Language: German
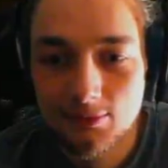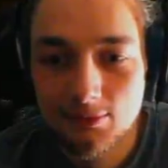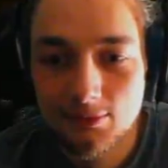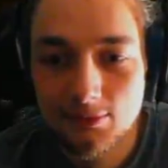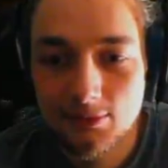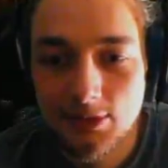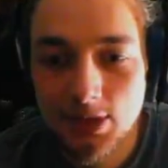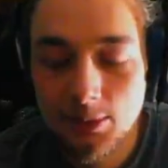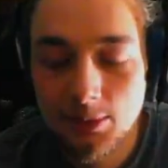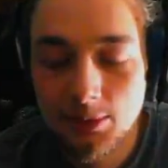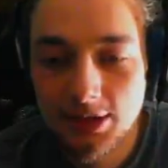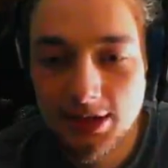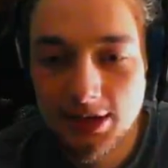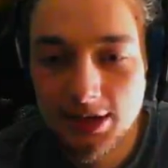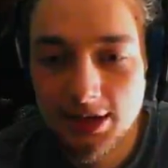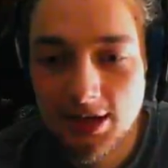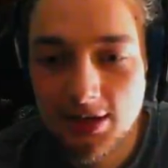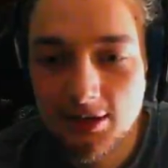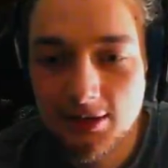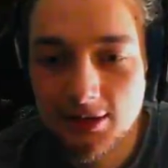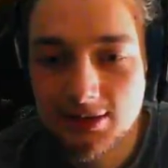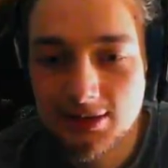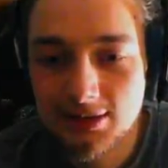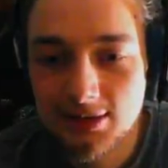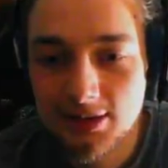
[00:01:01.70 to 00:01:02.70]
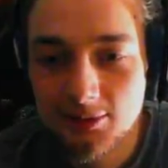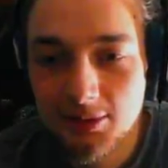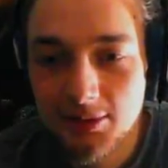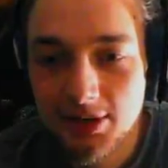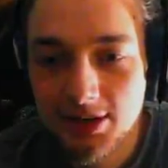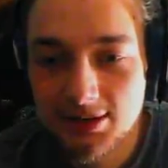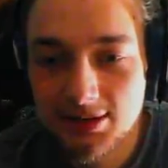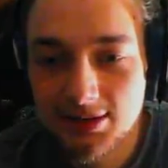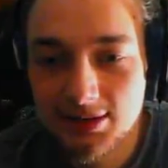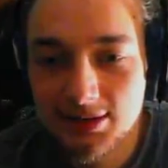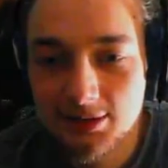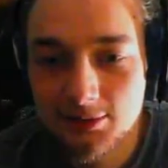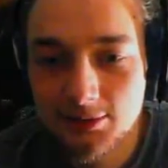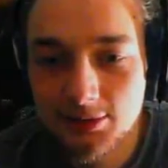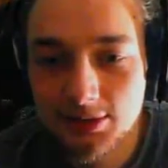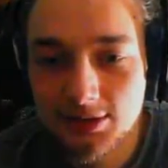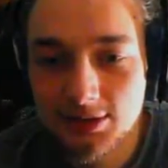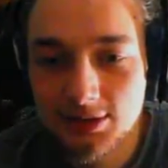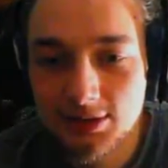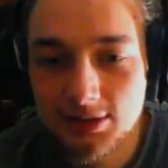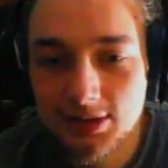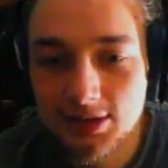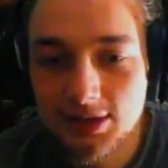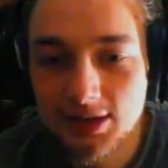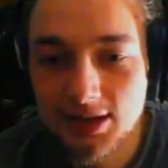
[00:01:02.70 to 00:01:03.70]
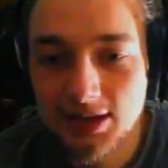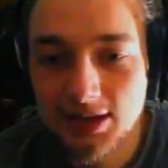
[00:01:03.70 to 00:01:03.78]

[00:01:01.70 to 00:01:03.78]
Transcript: Hm, aber der Kicker sind dann meistens immer die